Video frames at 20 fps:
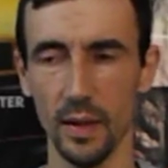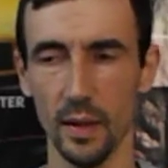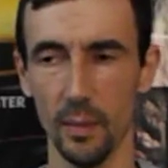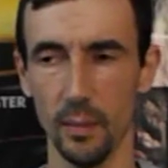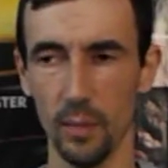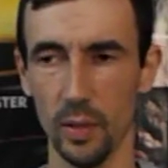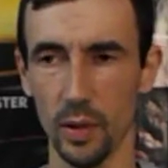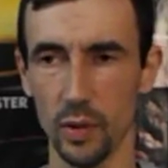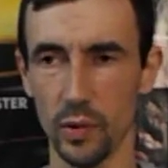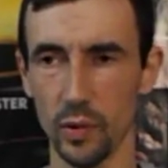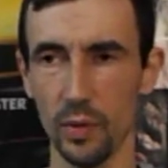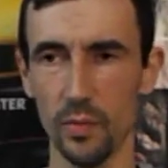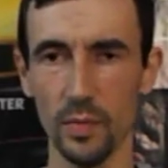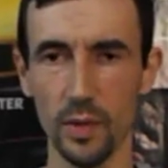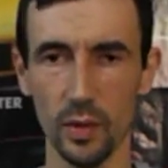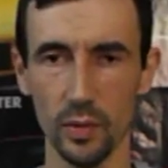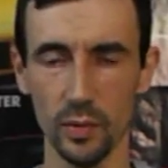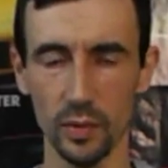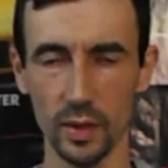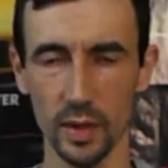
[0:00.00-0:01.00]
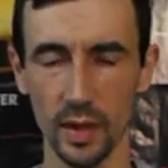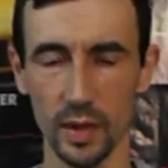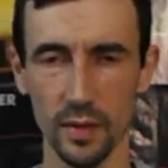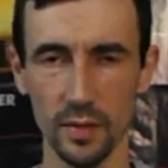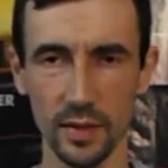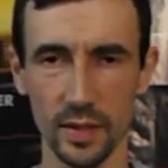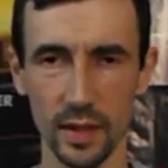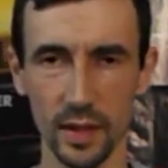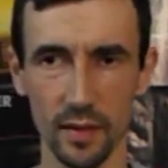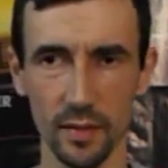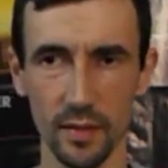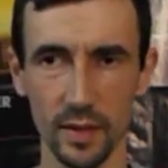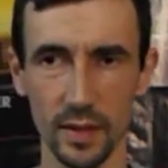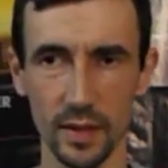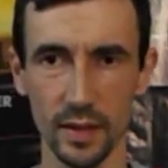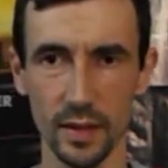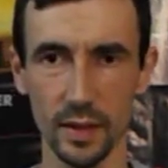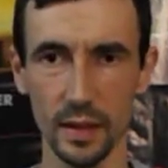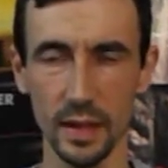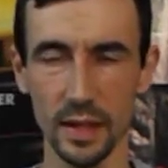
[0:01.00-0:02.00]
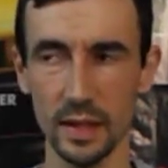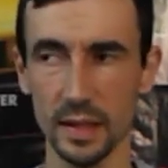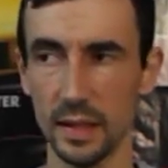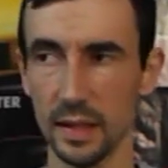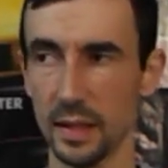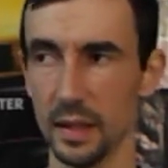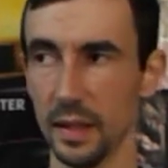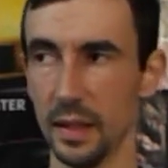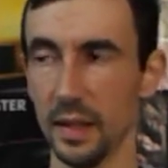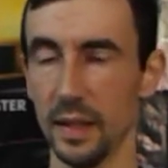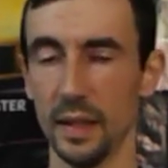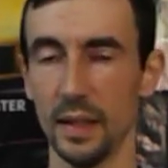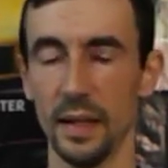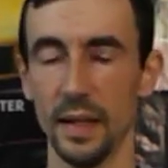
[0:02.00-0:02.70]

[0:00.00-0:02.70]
Большой минус, как и всех ВАЗ Классик –